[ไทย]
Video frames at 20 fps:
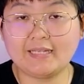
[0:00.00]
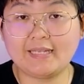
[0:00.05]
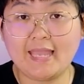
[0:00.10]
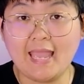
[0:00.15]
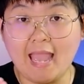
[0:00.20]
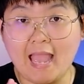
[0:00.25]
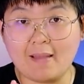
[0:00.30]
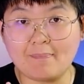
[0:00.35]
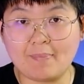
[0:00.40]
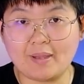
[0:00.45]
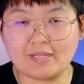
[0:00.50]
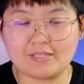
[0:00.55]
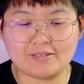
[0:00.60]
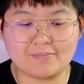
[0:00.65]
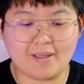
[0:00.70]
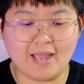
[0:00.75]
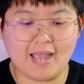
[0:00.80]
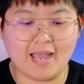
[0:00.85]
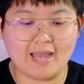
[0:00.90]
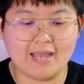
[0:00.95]
แคบไปใช่
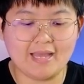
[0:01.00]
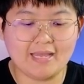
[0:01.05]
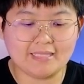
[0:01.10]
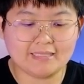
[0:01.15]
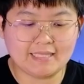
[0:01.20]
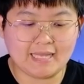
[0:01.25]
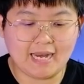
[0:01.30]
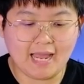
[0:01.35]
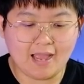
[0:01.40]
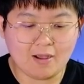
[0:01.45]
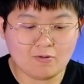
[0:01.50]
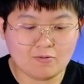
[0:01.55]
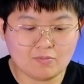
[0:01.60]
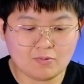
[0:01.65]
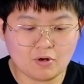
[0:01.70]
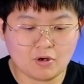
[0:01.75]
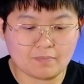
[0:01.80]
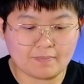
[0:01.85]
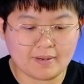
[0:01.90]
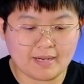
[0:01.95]
ไหมแต่ถ้าอุ้ม
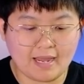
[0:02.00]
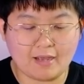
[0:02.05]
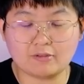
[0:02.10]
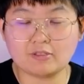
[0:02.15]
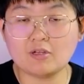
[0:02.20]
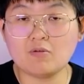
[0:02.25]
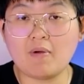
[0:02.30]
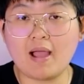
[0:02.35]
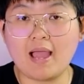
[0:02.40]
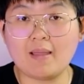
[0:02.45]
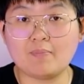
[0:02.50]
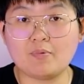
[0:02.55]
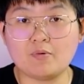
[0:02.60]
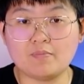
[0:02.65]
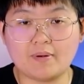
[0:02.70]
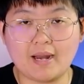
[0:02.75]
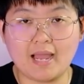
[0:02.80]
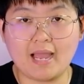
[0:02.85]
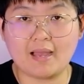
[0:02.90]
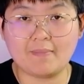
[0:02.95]
กดเป็น Ultra Wide ปุ๊
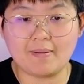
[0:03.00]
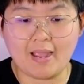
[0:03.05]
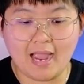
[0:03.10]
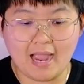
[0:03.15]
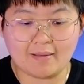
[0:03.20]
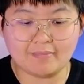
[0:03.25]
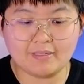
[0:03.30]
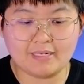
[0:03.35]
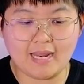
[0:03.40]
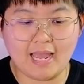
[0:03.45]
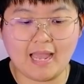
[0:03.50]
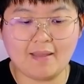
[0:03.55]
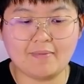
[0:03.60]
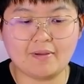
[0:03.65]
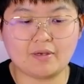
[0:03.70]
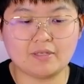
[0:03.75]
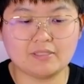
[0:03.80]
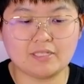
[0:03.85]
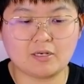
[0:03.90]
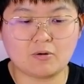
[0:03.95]
บนะคะภาพที่ได้มั
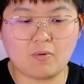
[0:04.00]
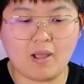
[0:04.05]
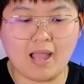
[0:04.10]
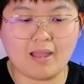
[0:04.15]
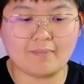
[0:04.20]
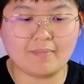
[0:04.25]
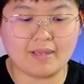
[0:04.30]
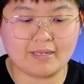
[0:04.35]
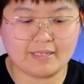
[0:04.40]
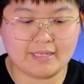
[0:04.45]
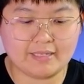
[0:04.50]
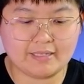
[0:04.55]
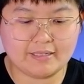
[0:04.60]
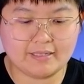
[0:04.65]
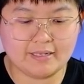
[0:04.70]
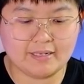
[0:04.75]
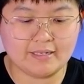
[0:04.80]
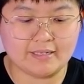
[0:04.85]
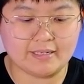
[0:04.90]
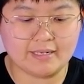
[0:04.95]
นก็จะกว้างมากยิ่ง
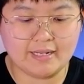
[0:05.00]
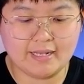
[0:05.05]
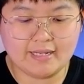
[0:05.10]
ขึ้น